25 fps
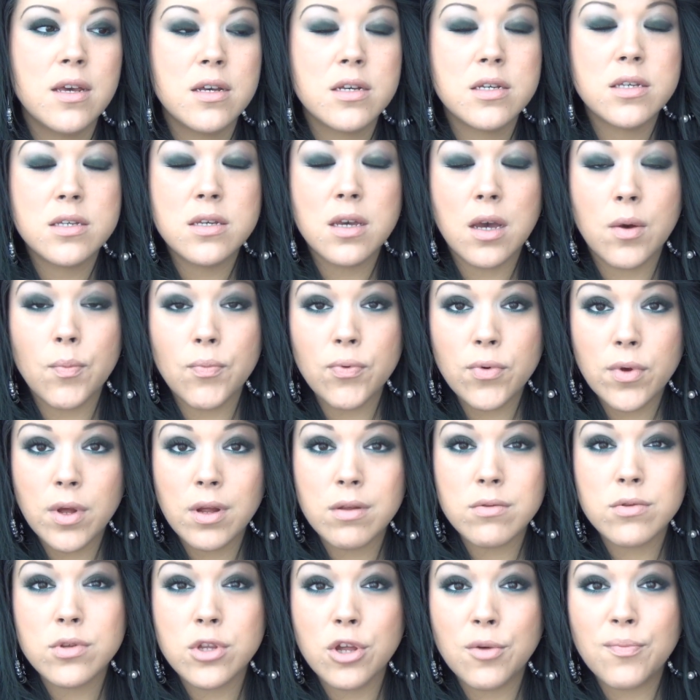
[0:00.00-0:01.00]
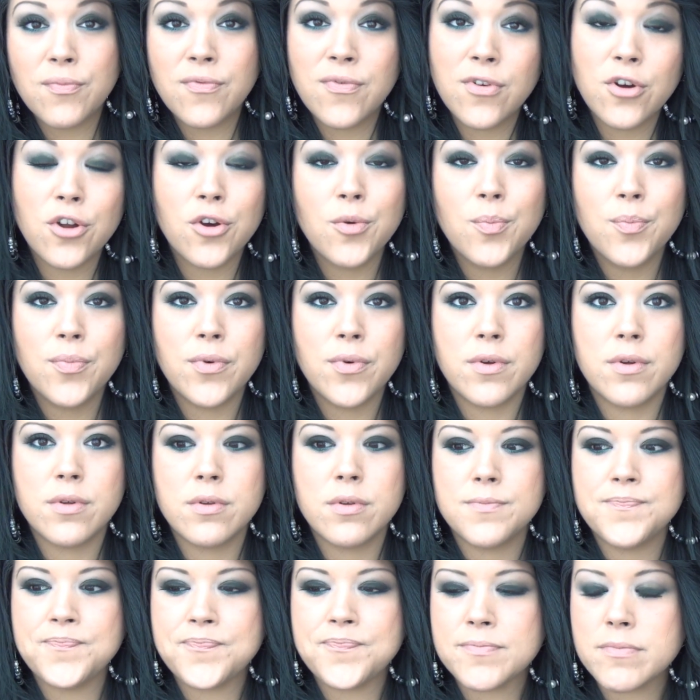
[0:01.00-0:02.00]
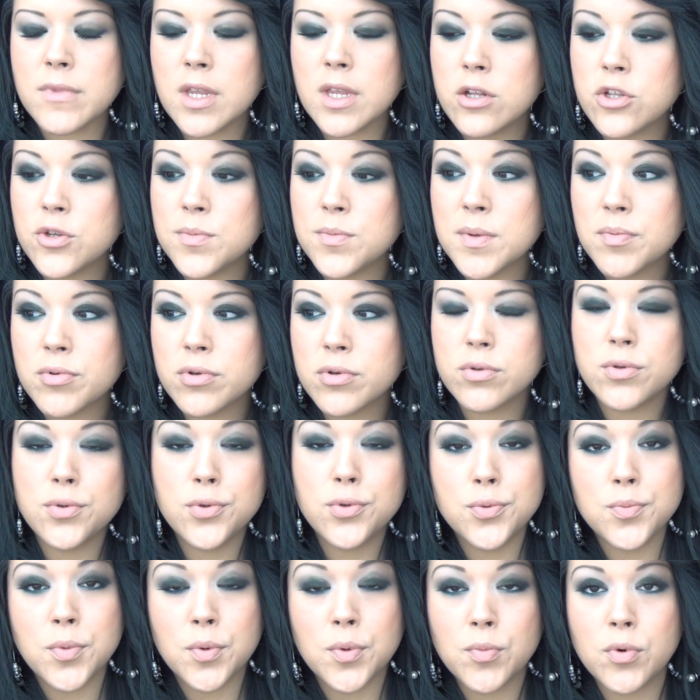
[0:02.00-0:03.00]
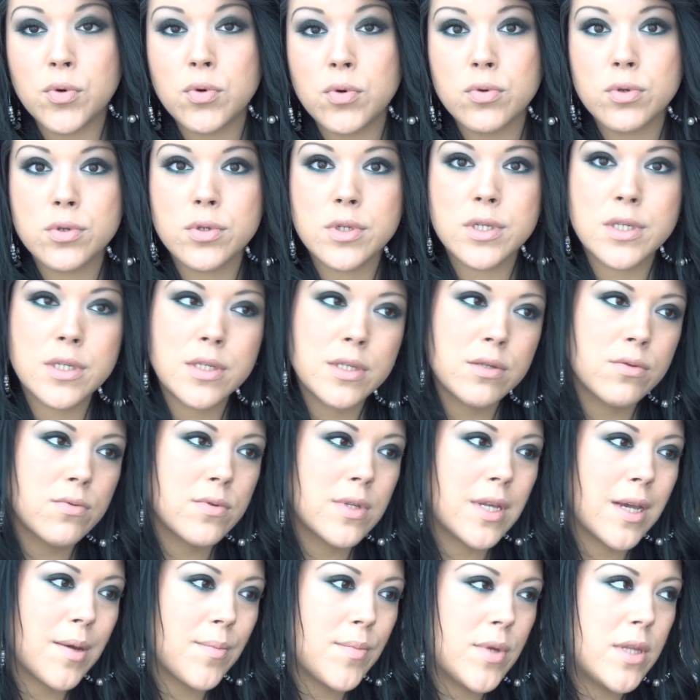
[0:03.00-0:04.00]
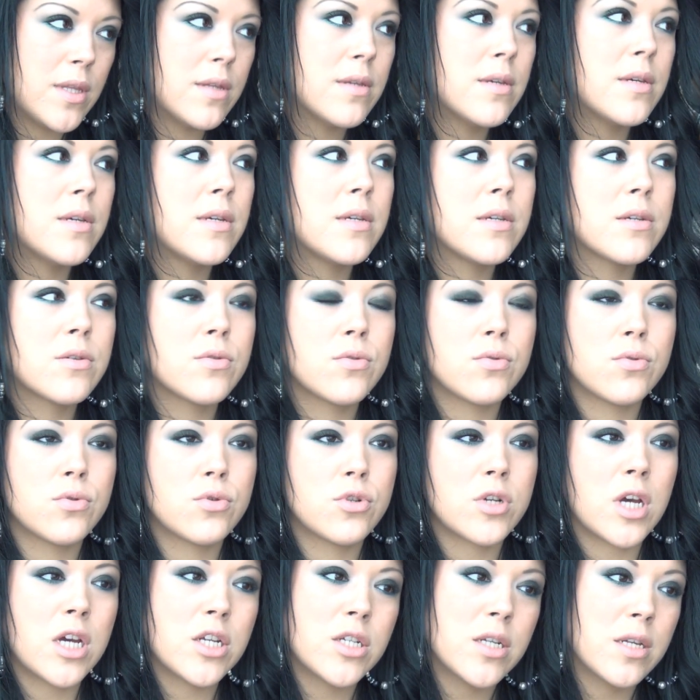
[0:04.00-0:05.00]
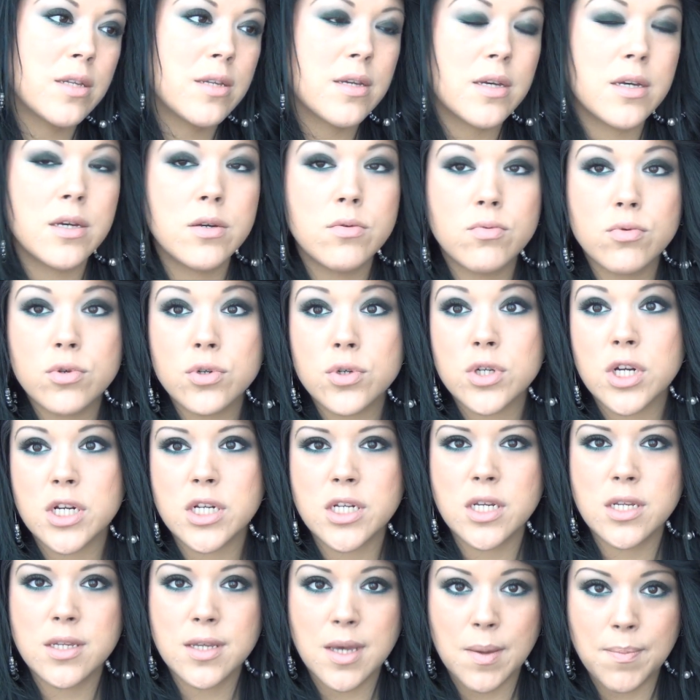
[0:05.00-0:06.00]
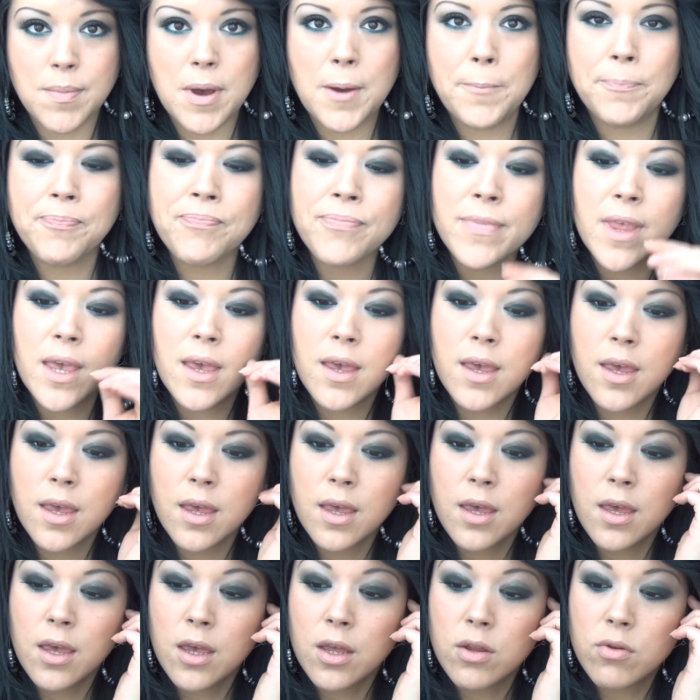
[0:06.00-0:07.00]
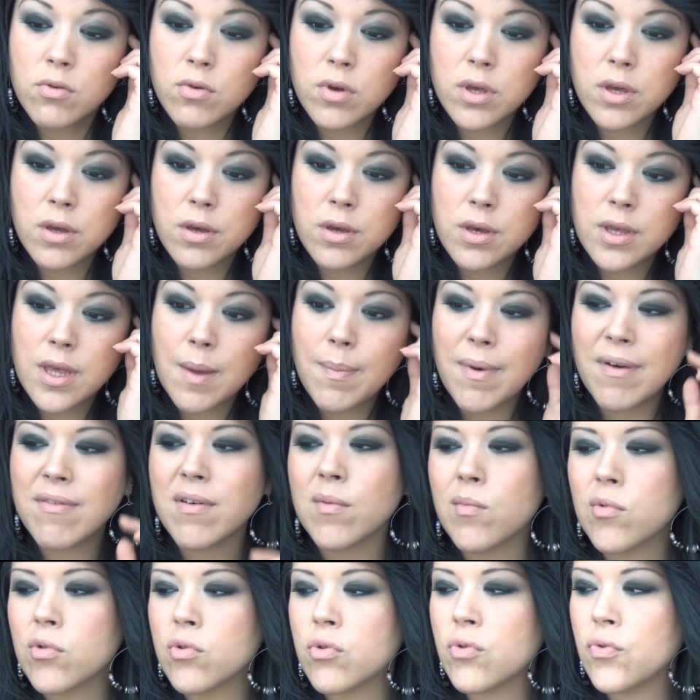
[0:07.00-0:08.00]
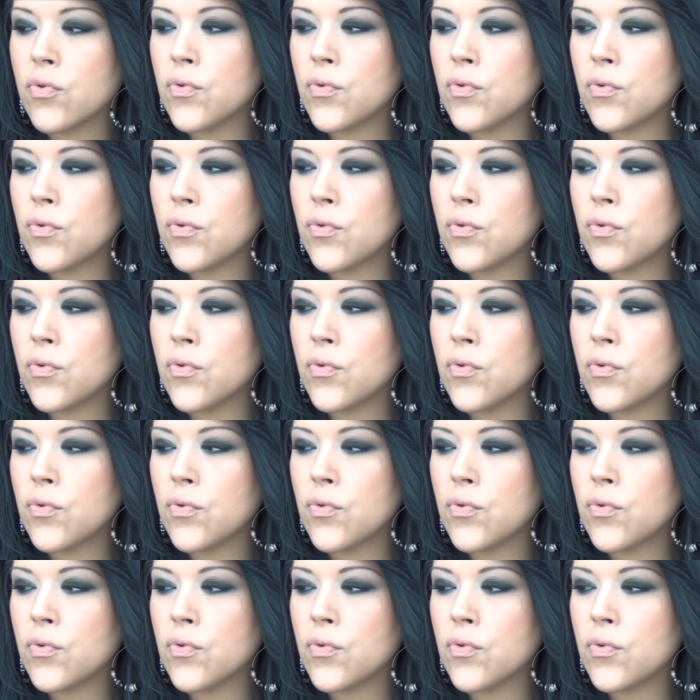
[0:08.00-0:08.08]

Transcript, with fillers: qui est un peu un top flop euh, de mes produits du moment, ceux qui se sont terminés, que je rachèterai ou que je rachèterai pas. Donc il euh, n'y a pas vraiment